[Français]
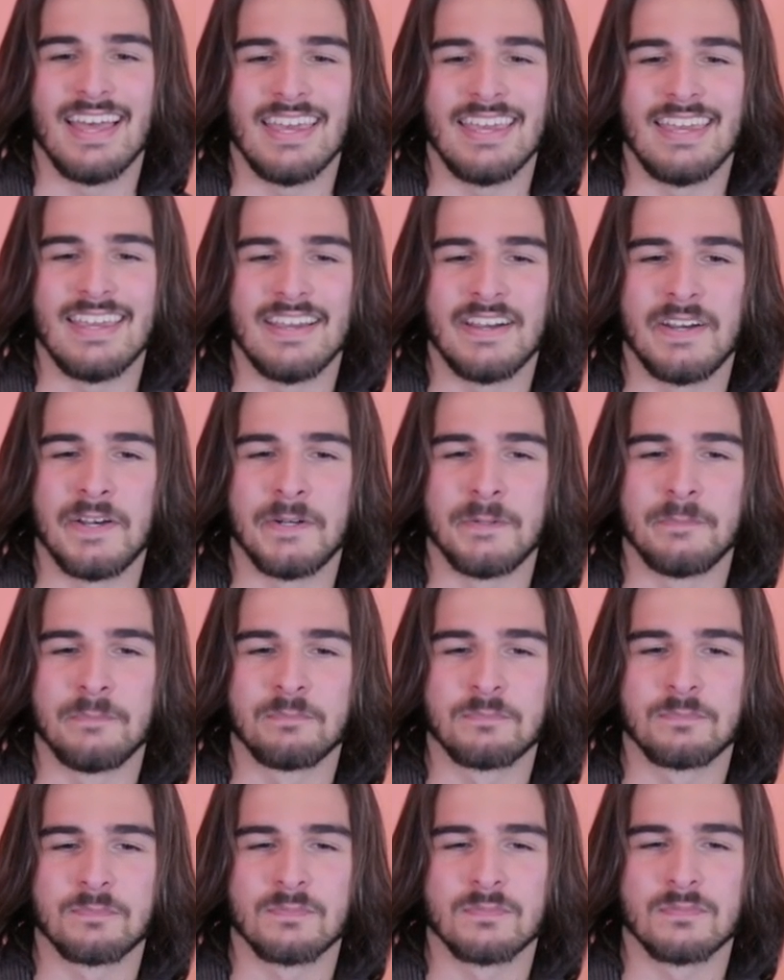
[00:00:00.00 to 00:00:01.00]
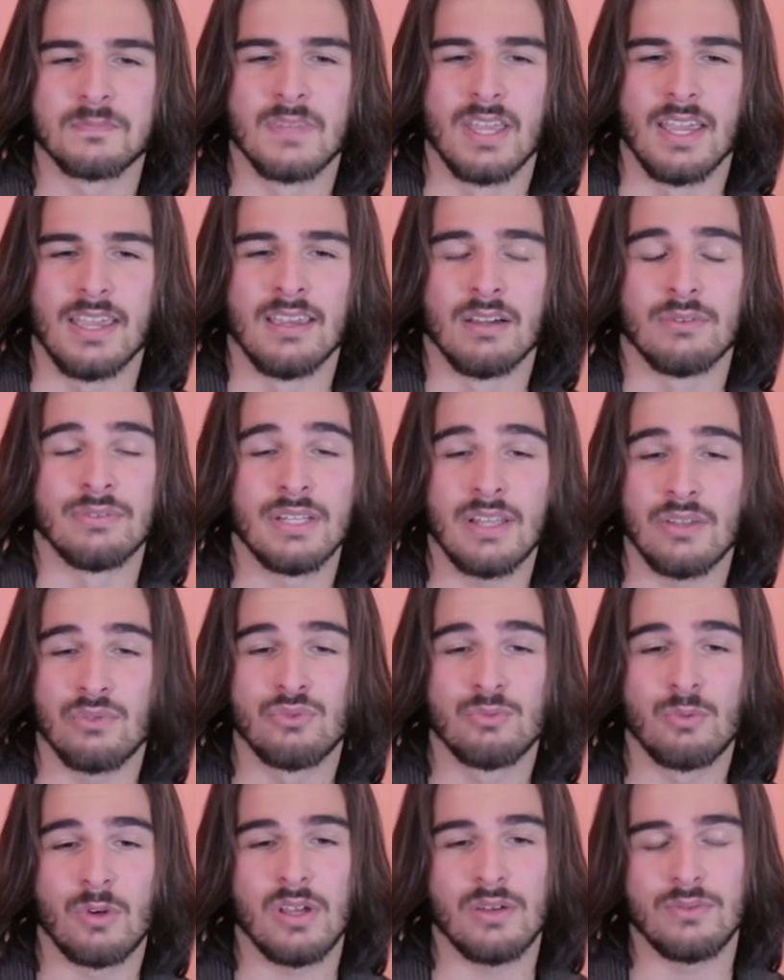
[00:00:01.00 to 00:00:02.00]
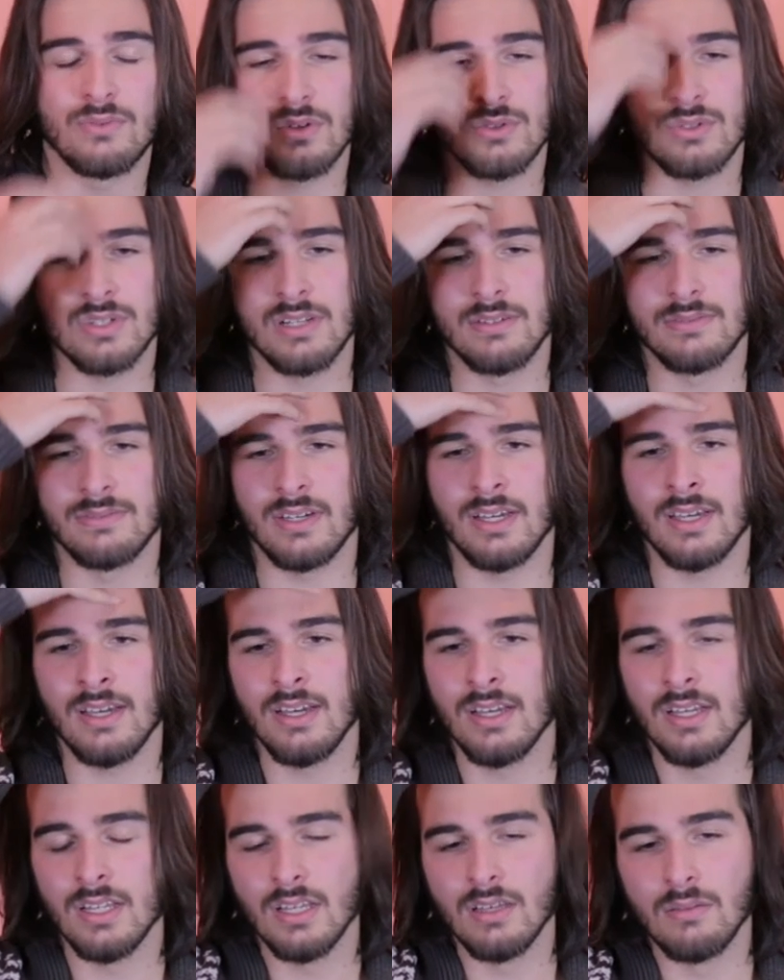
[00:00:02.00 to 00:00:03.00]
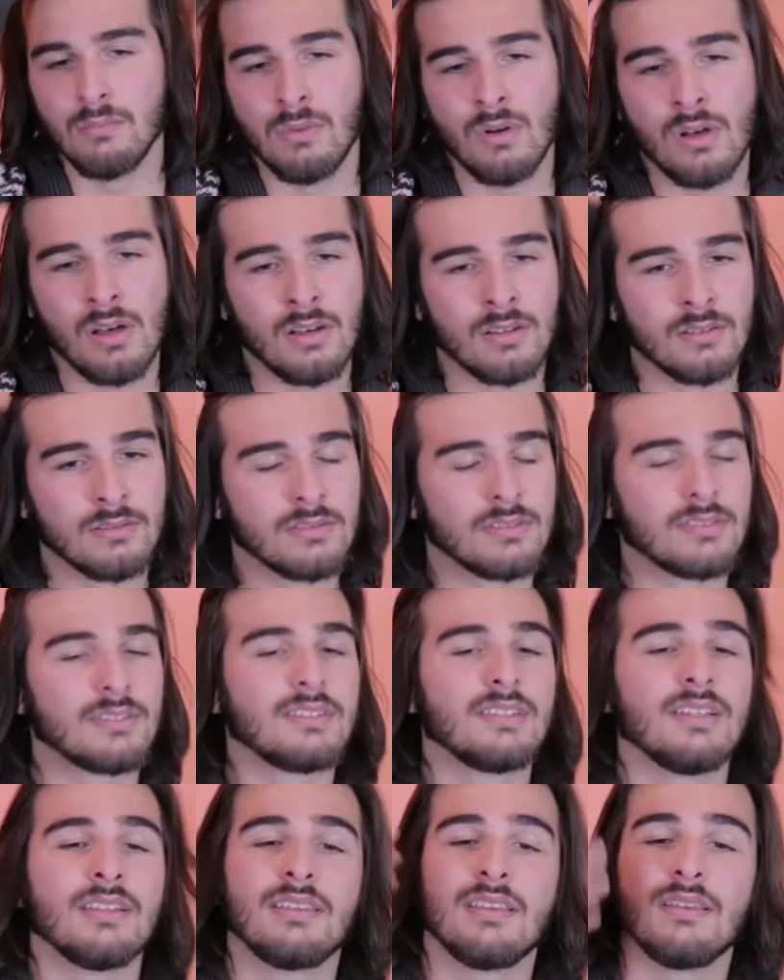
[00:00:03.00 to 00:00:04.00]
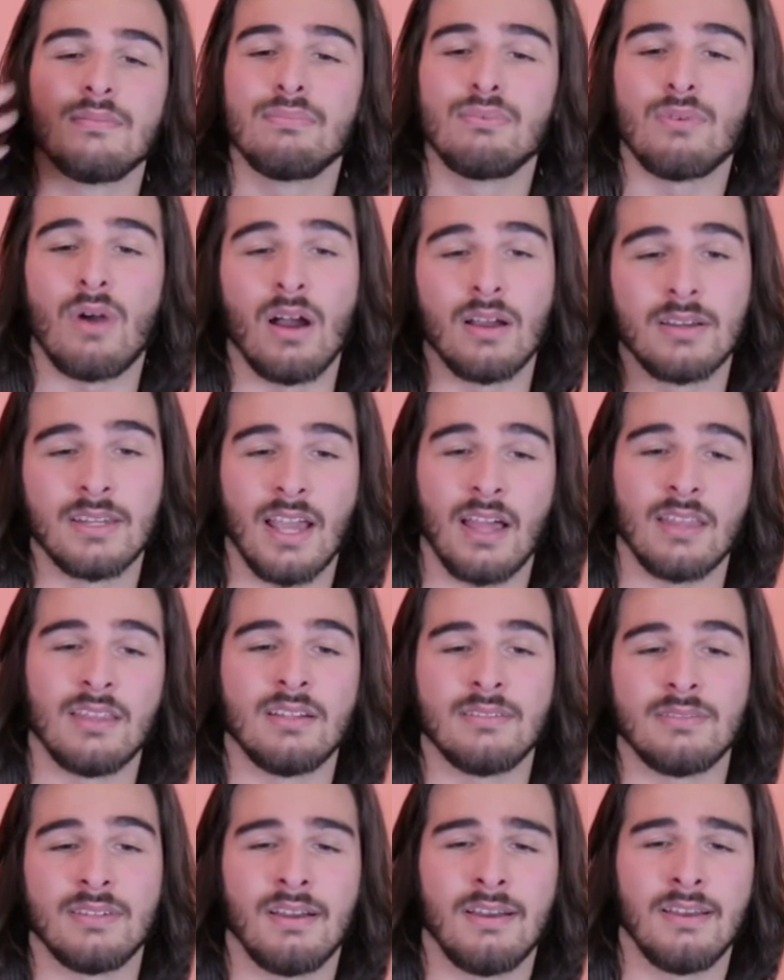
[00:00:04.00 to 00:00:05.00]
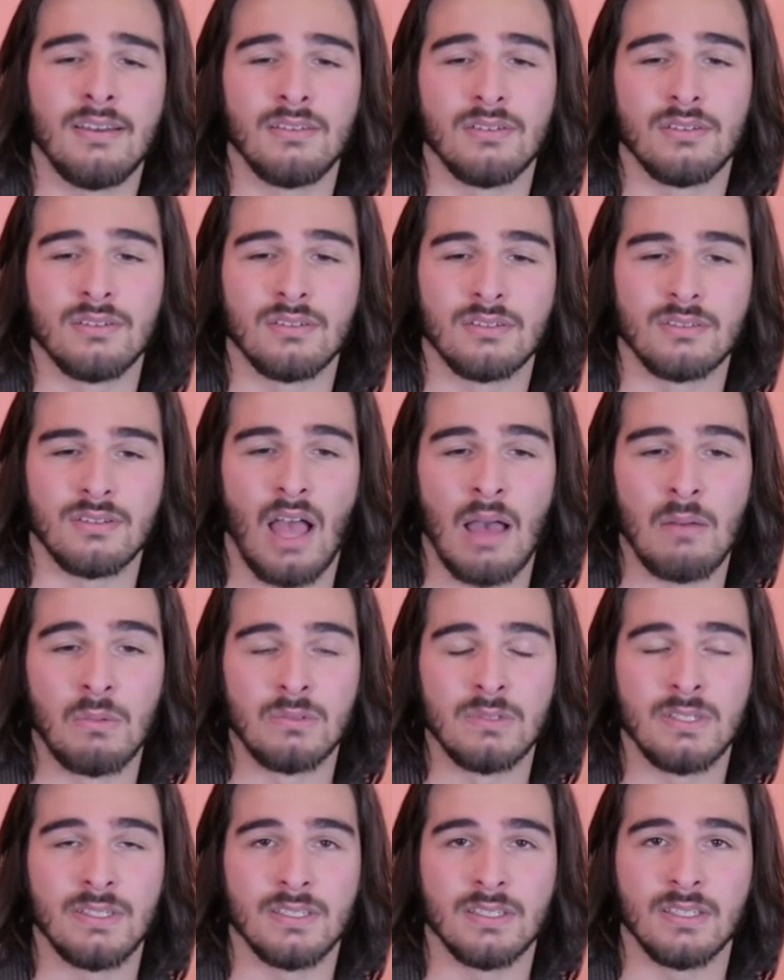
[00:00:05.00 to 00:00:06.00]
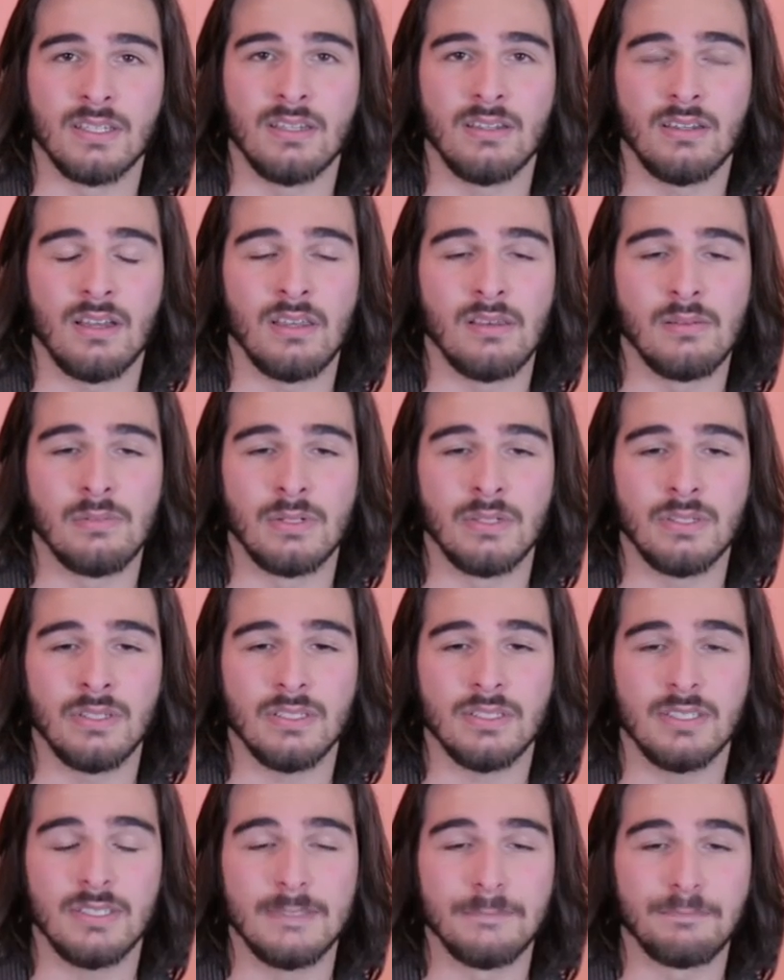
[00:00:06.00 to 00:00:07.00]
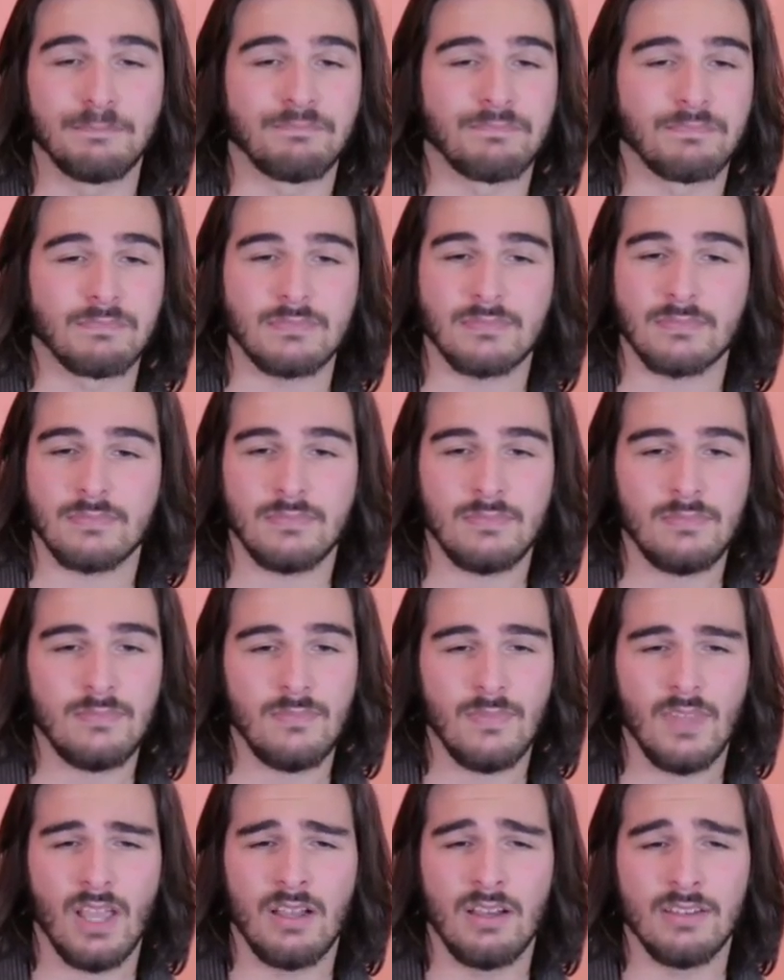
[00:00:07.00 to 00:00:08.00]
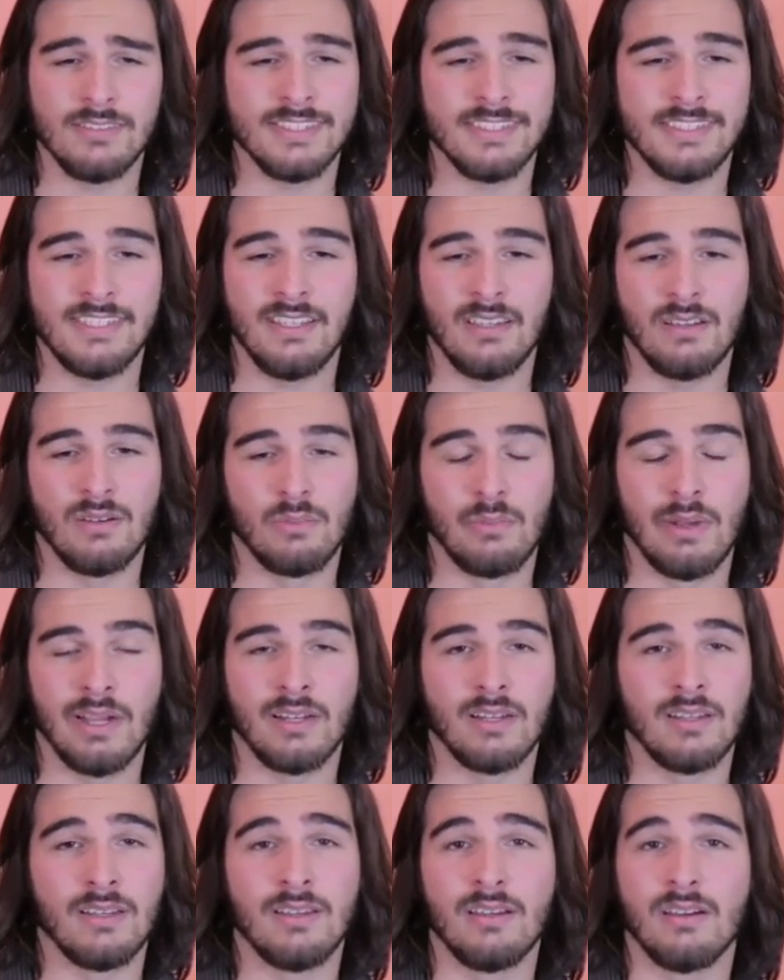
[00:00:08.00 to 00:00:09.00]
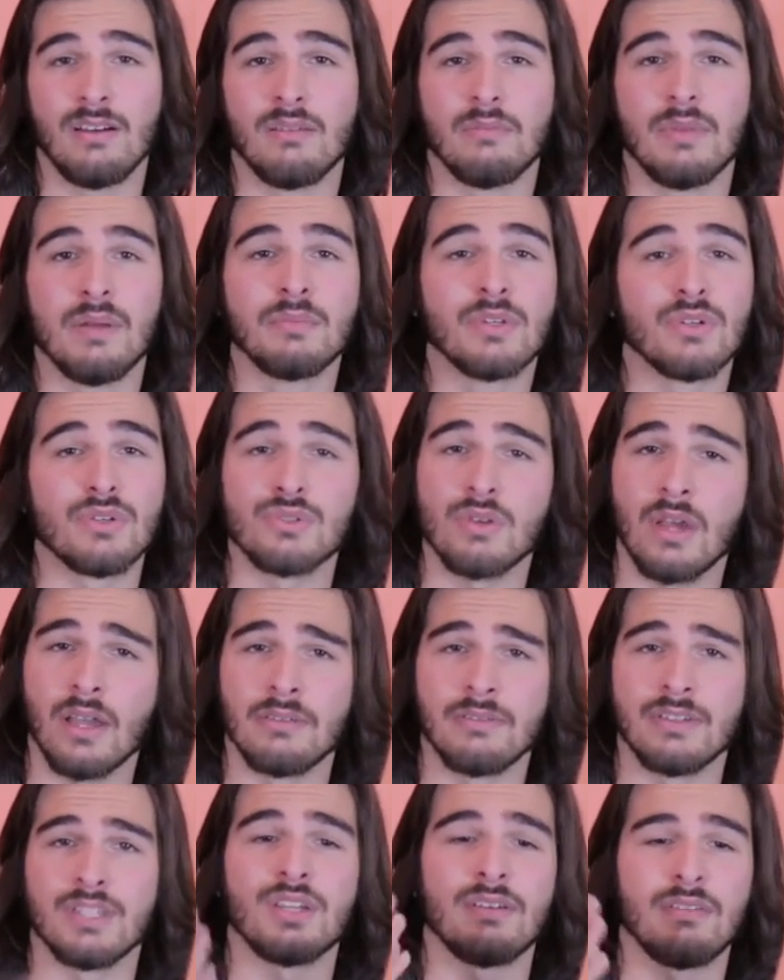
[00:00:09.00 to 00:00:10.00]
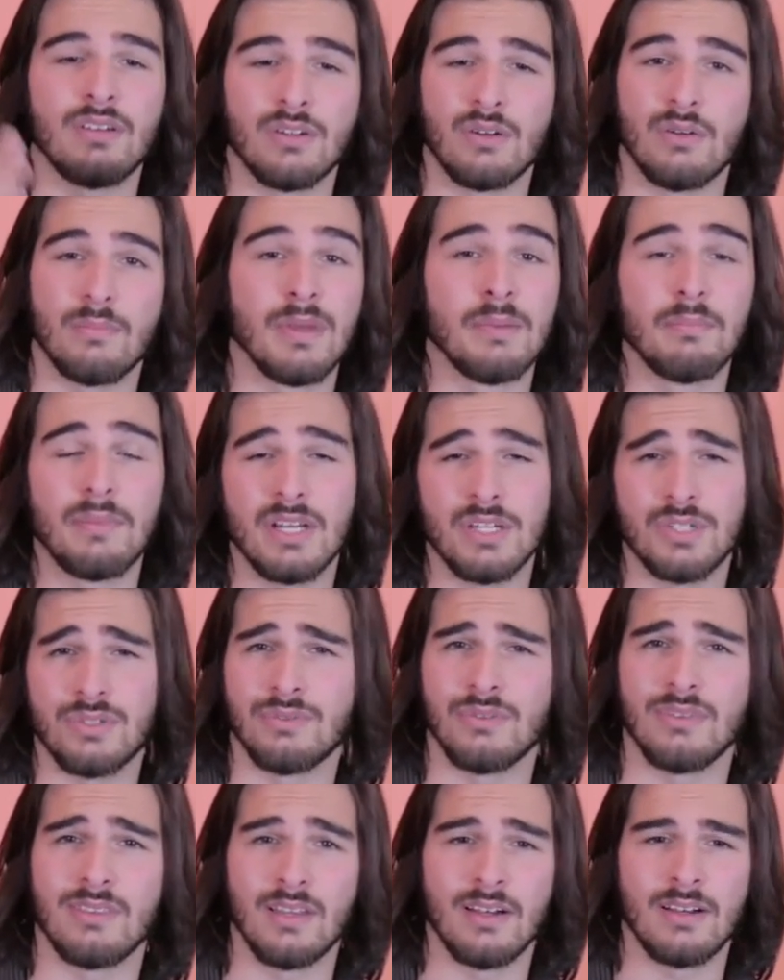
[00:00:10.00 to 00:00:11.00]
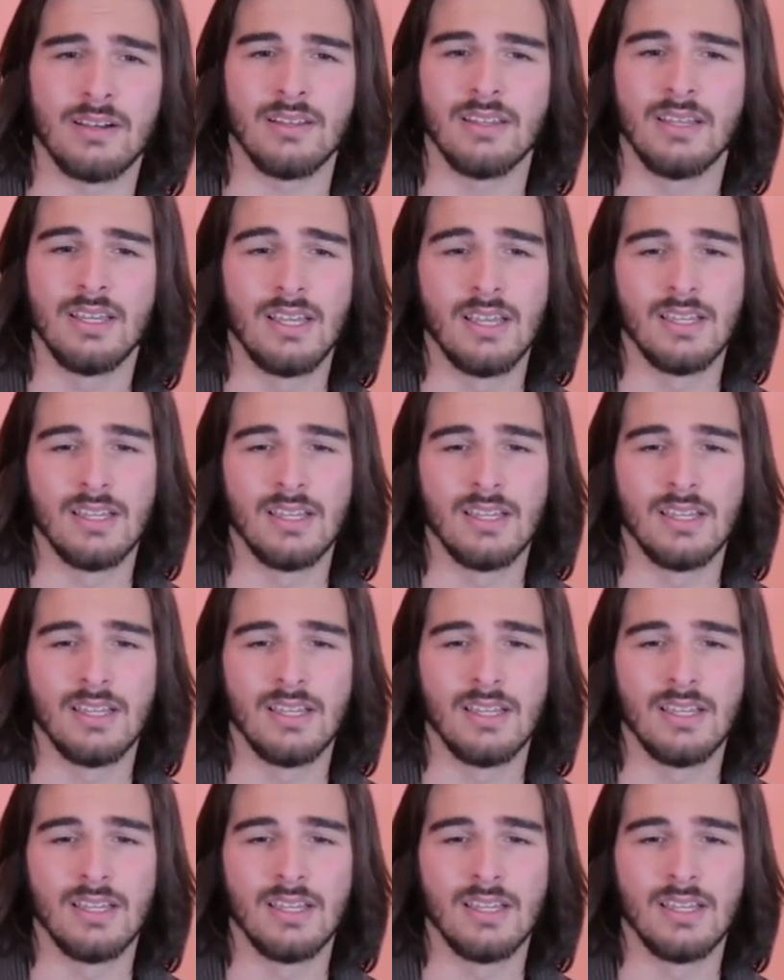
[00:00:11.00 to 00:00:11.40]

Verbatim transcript: Et, en fait la toute première fois où je l'ai fait, bah, c'était pour un carnaval à mon lycée à l'époque. Alors c'était euh, bâclé, euh, même quand je suis arrivé, j'avais encore même pas les cheveux teints.